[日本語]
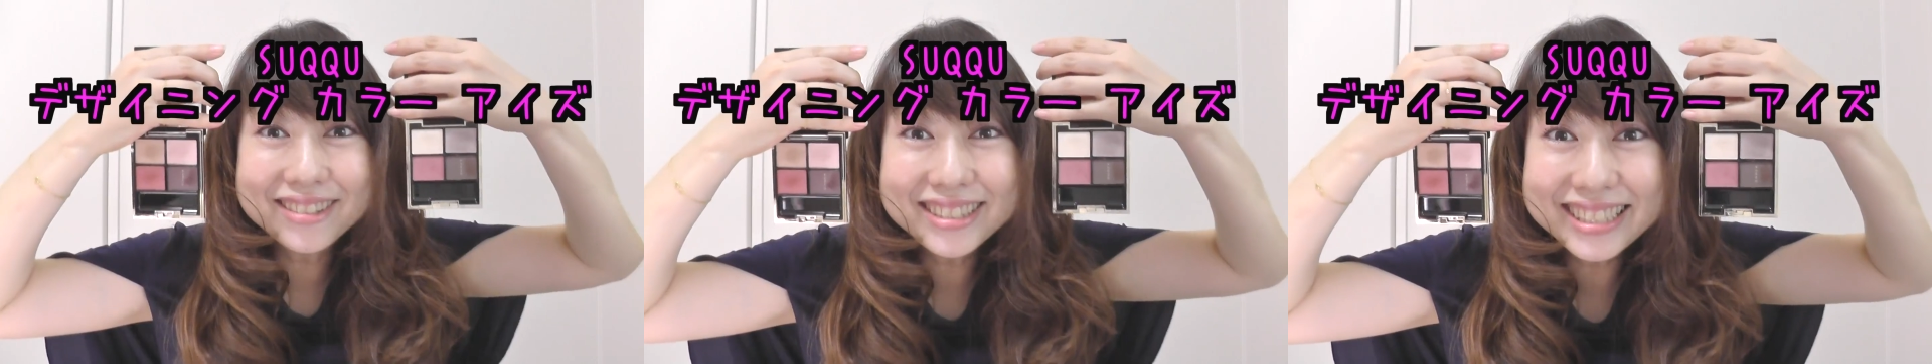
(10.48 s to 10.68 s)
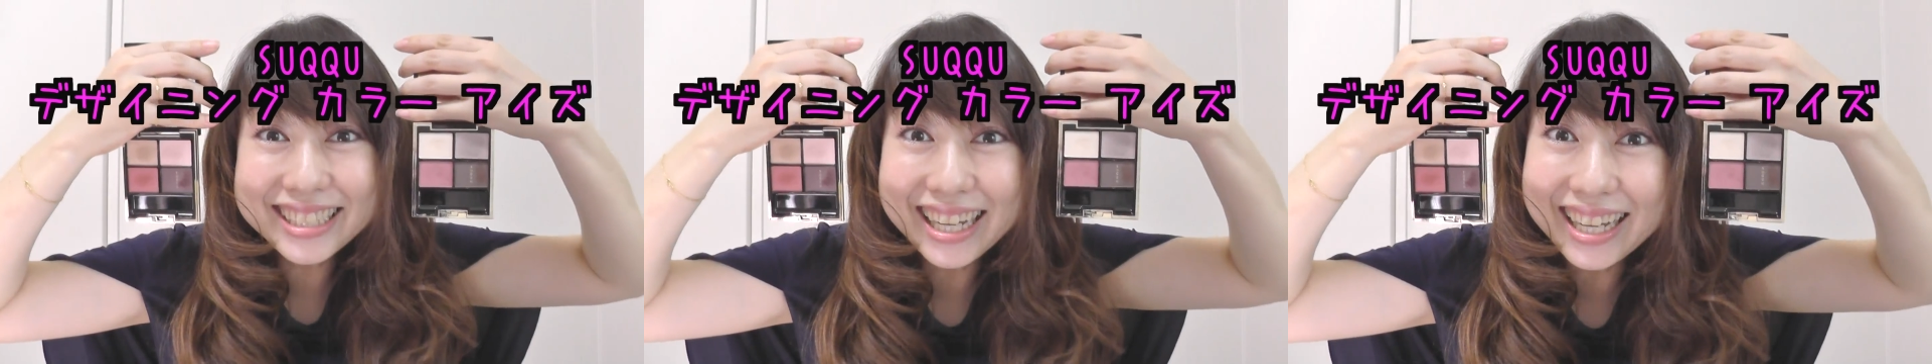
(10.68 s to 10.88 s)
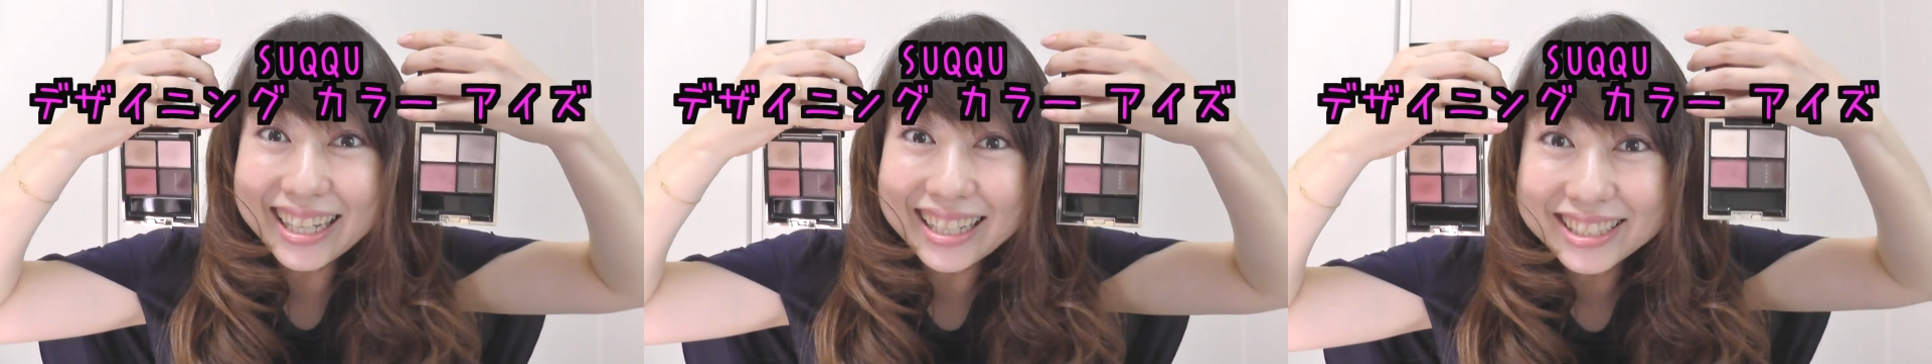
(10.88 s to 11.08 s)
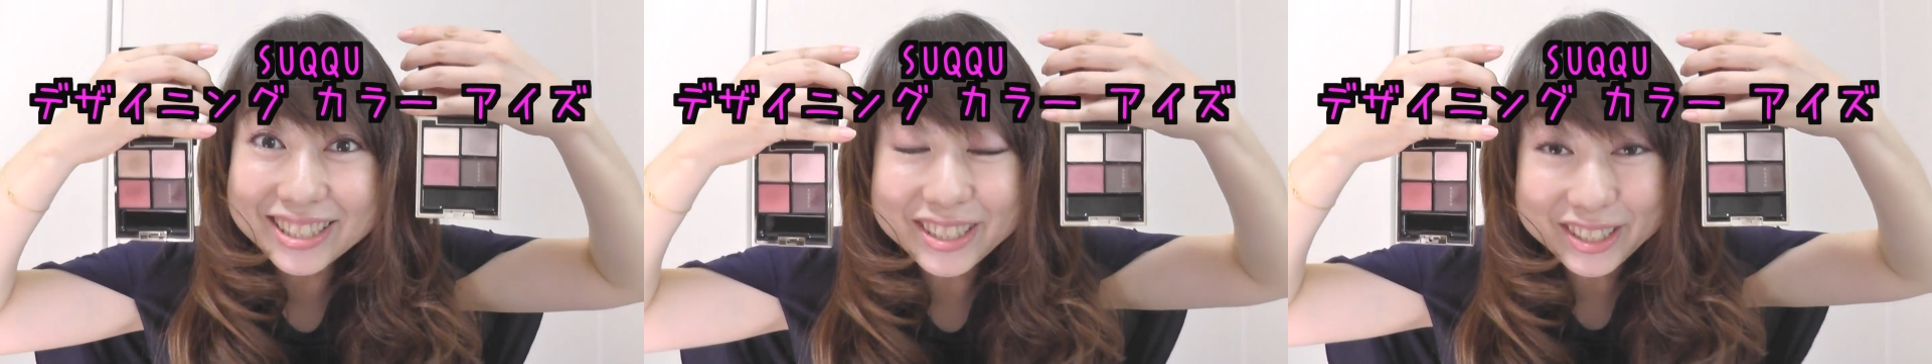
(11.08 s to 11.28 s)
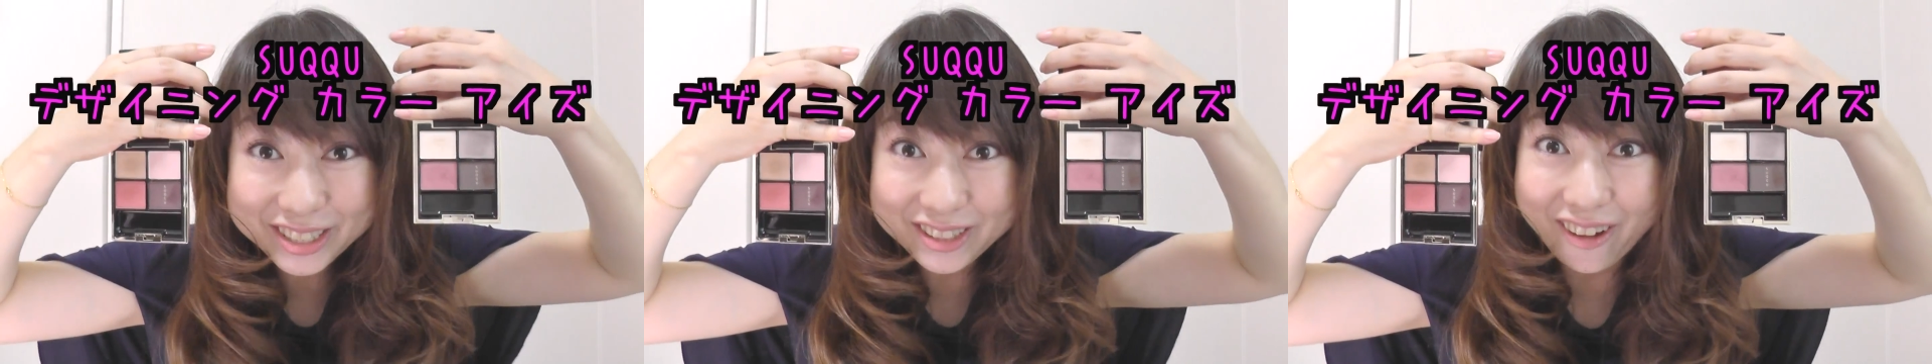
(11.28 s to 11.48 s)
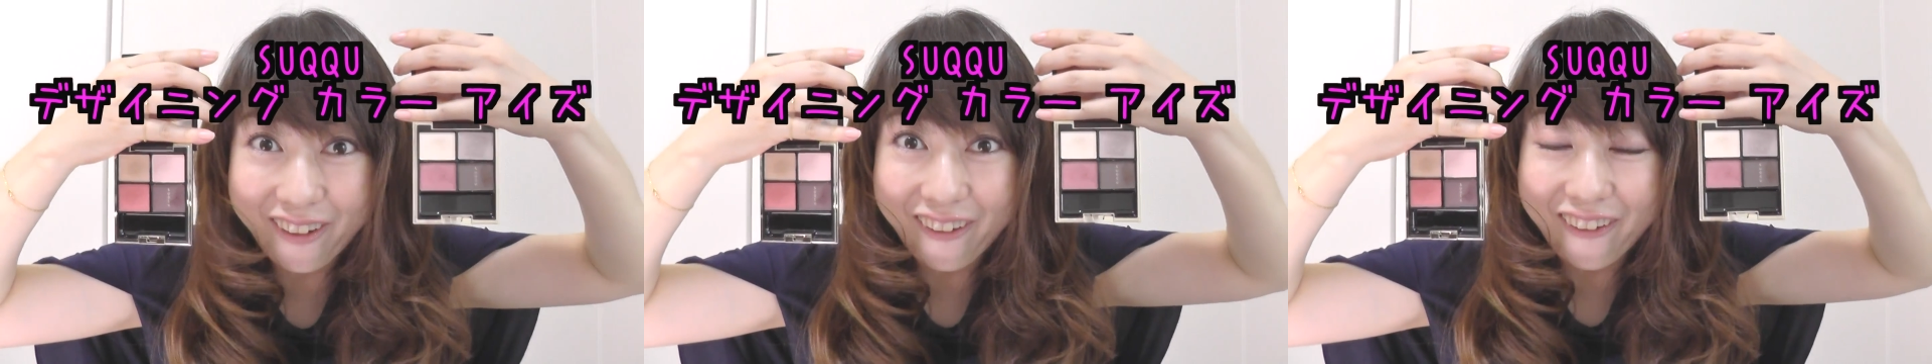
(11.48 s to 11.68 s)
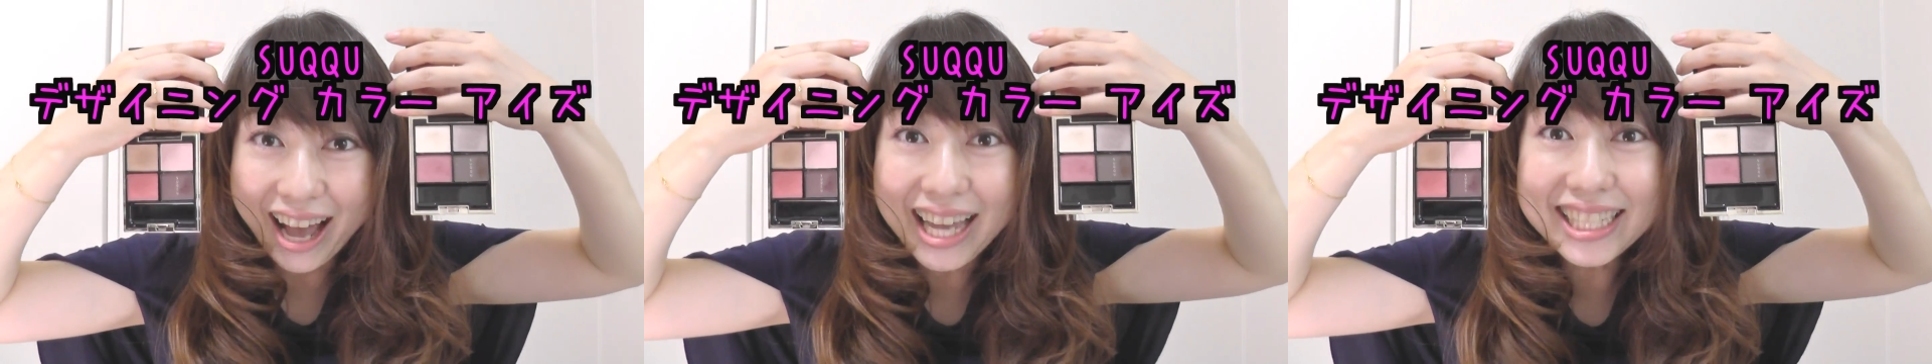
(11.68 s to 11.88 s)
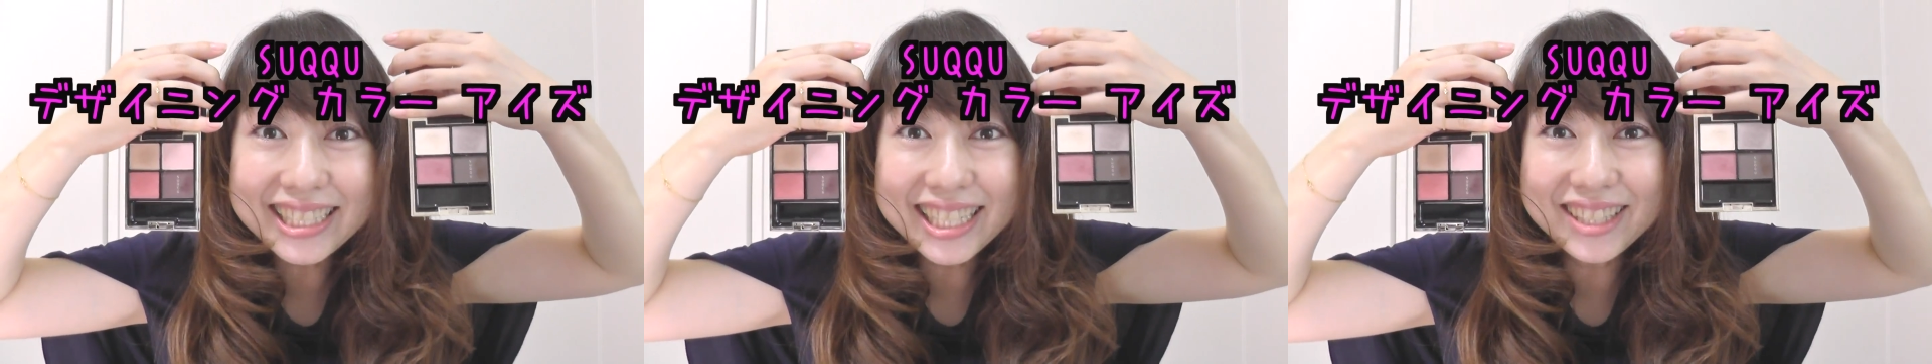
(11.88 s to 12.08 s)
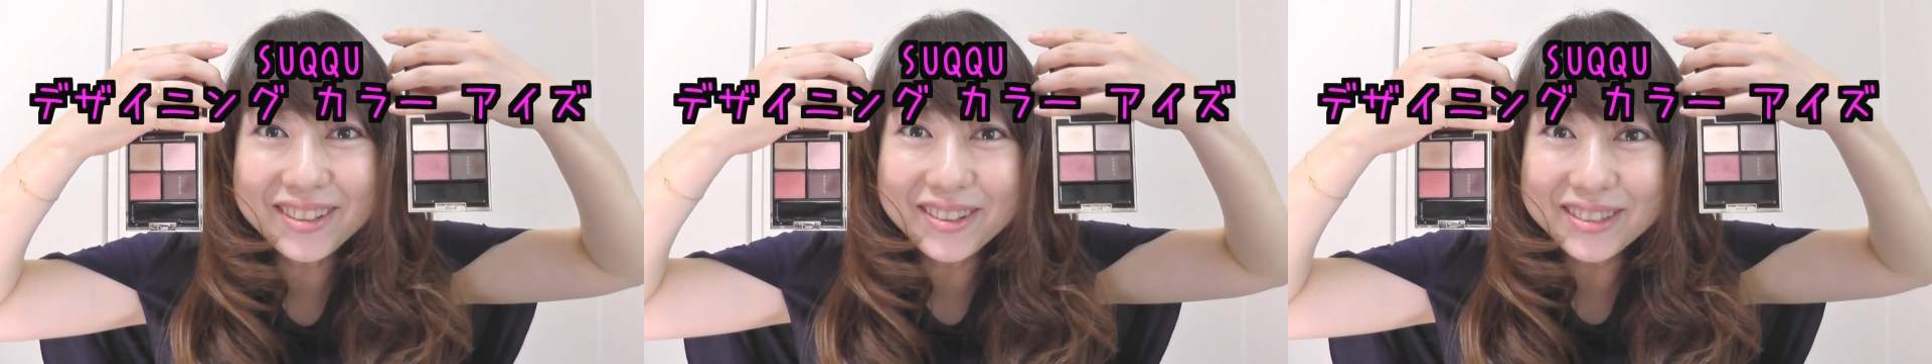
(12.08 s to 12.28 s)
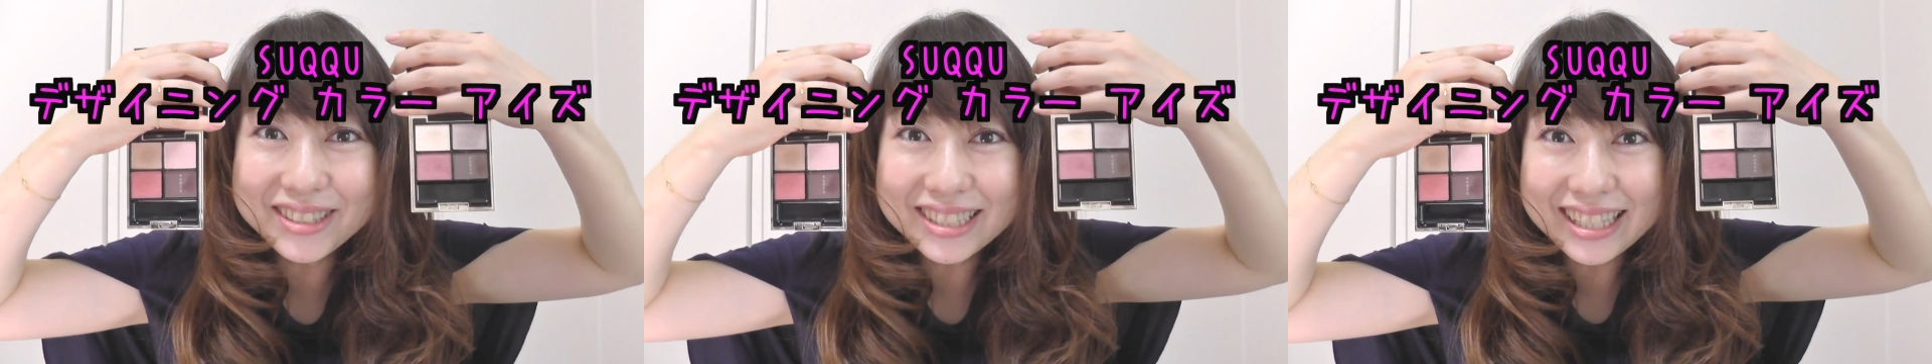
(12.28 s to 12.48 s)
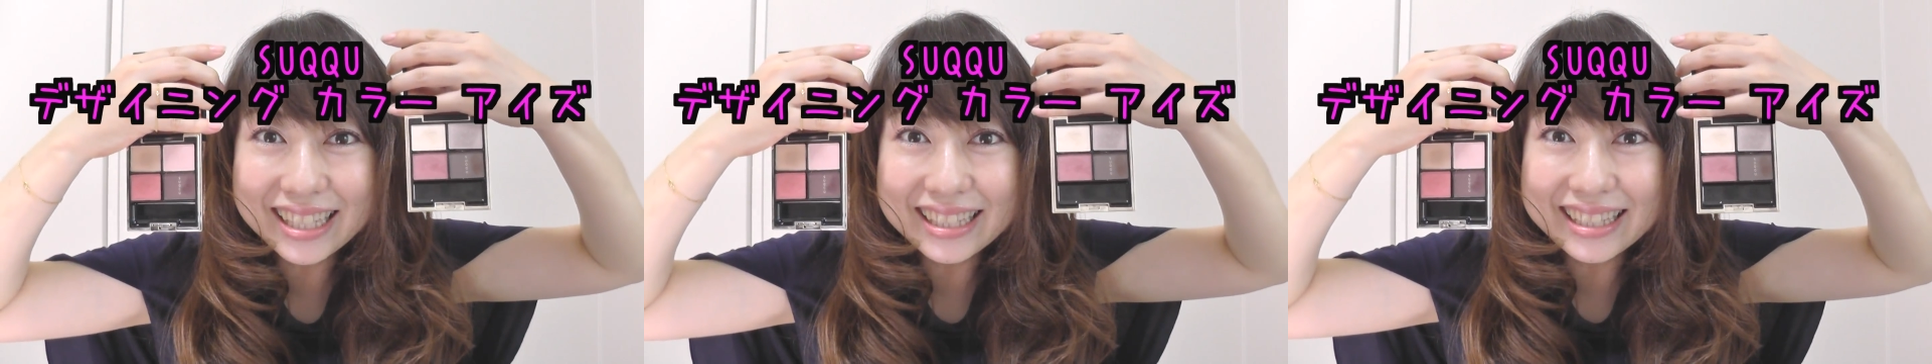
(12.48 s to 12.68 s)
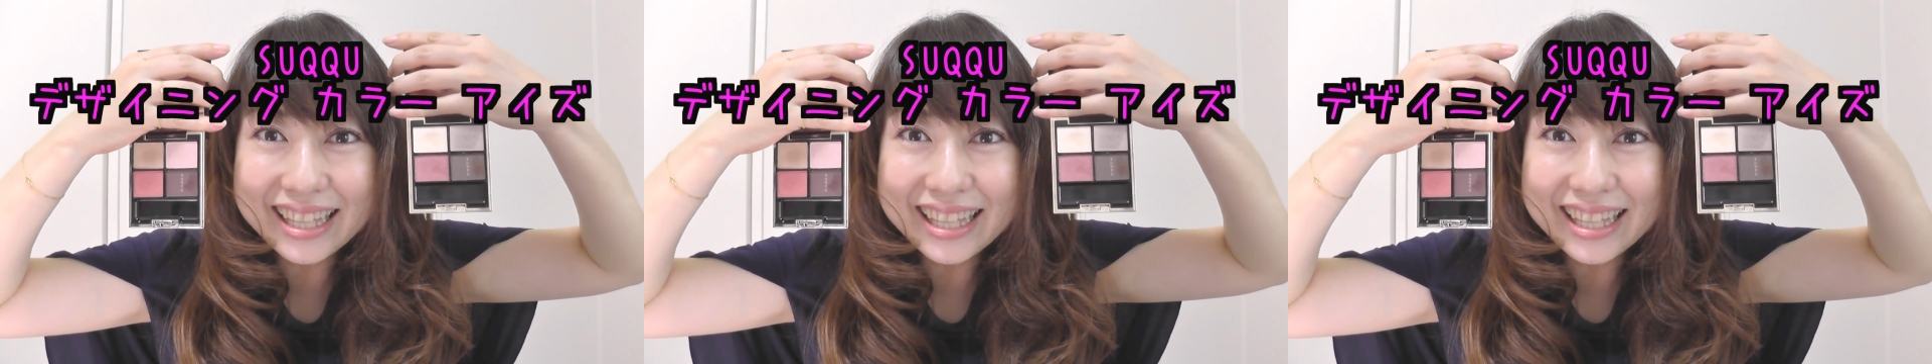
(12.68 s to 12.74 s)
こちらスックのアイシャドウを使っ